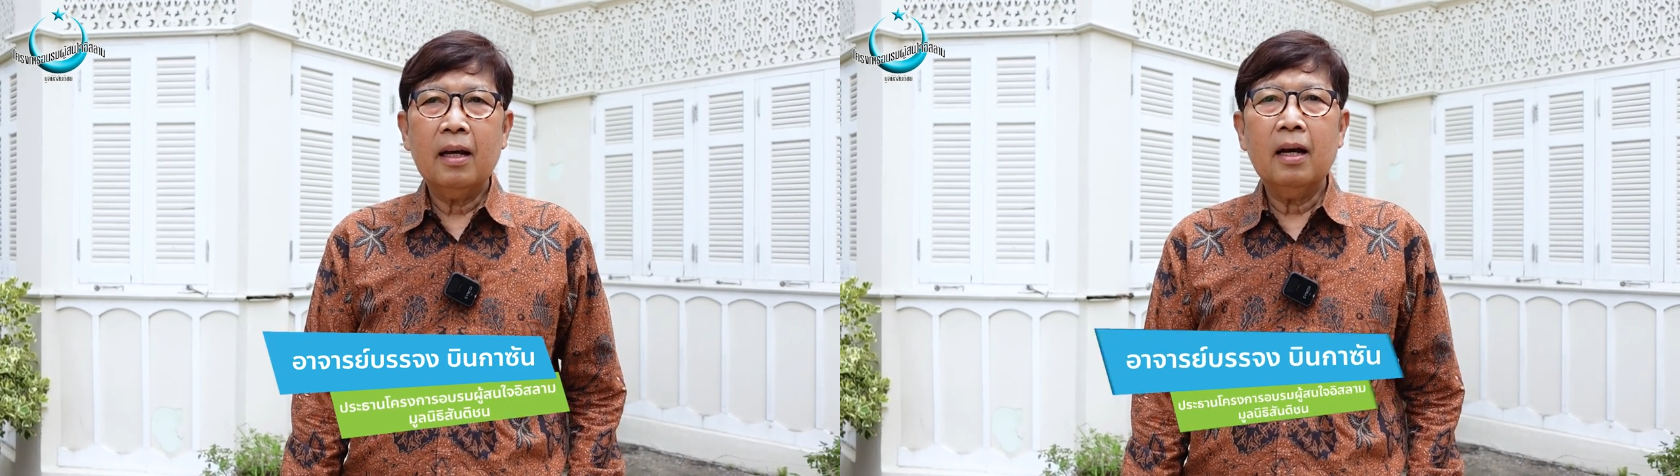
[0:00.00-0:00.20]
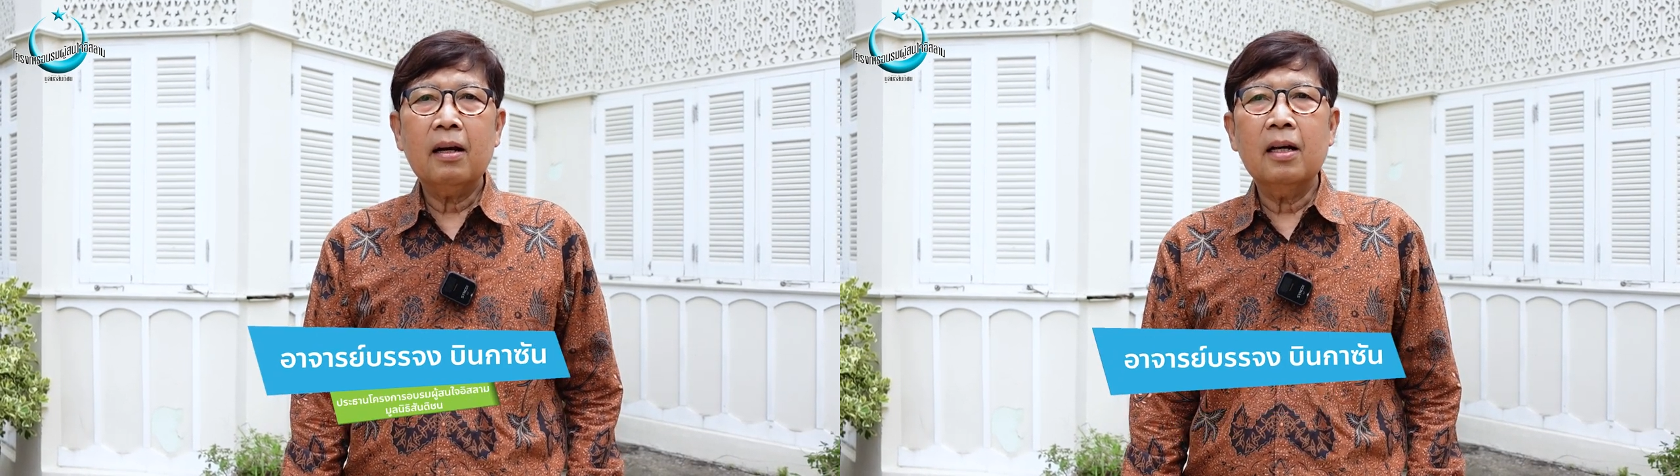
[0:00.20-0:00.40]

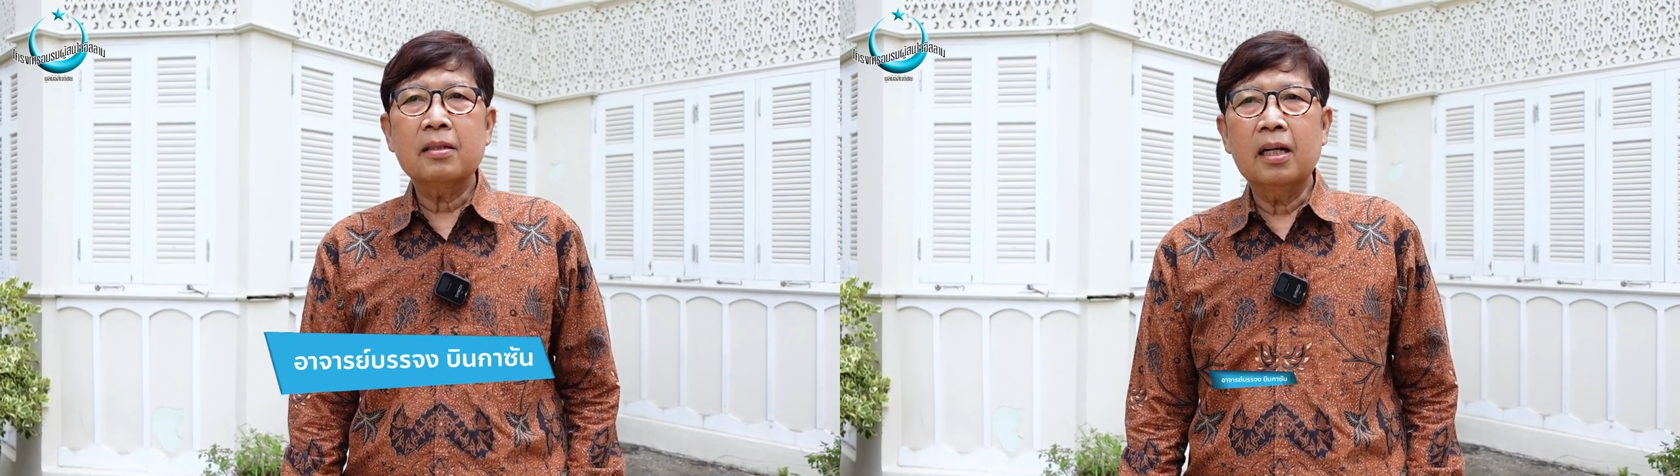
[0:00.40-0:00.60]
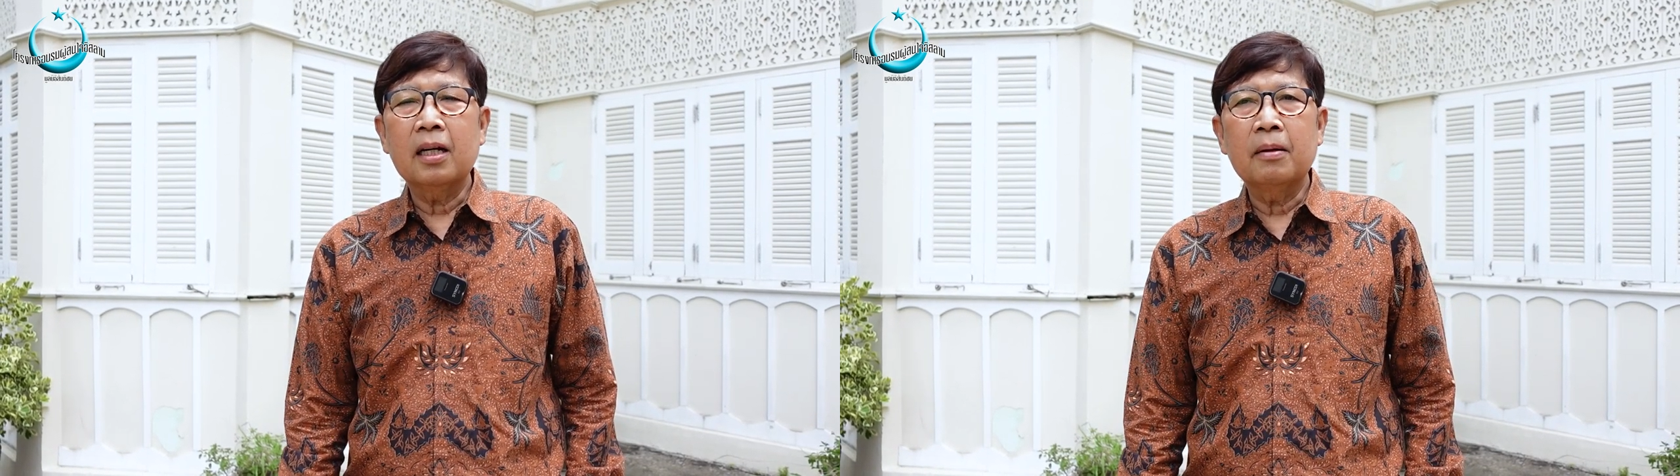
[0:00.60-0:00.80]
แล้วก็
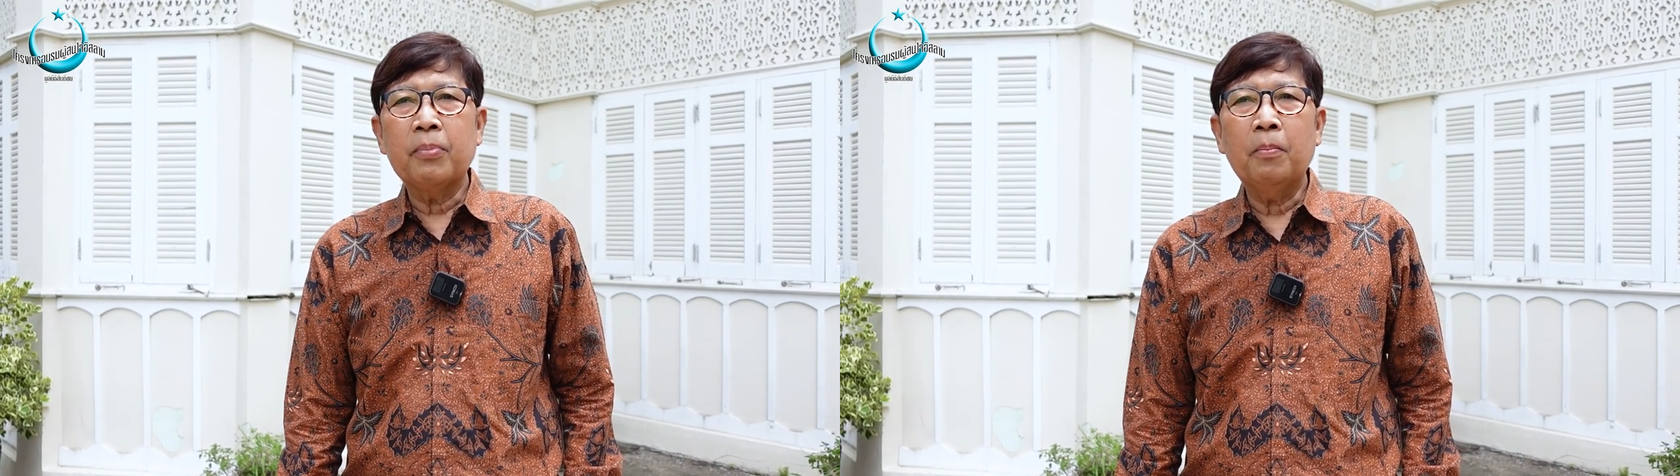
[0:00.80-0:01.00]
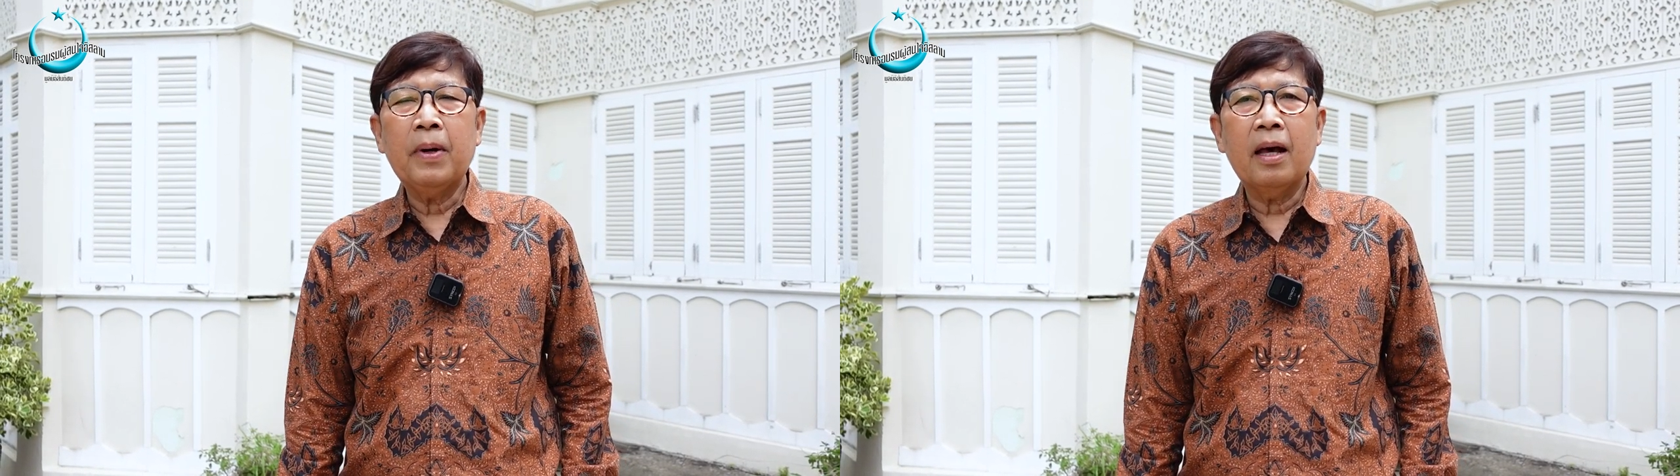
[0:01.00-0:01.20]
เชิญ
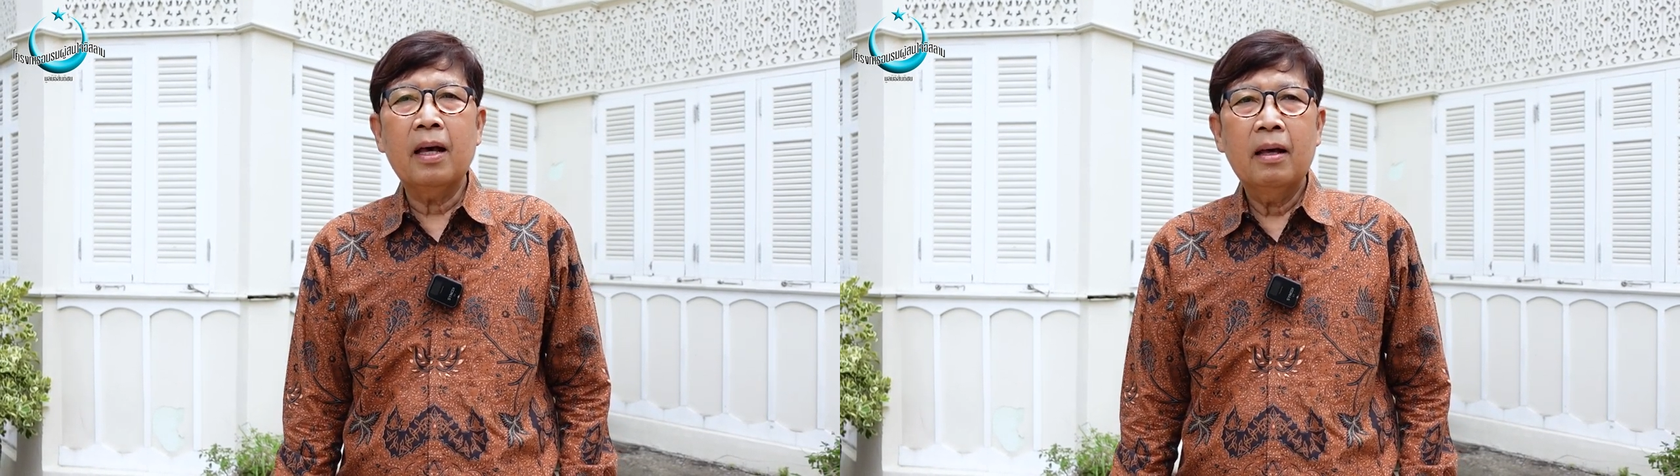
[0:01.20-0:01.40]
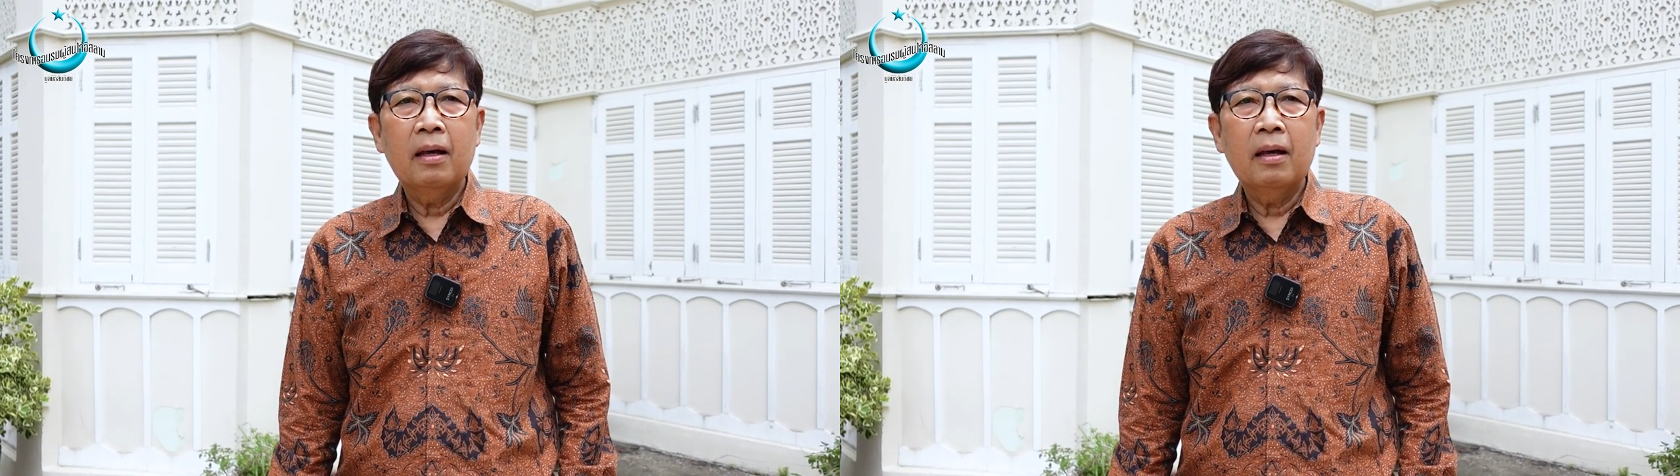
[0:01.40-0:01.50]
ผมมา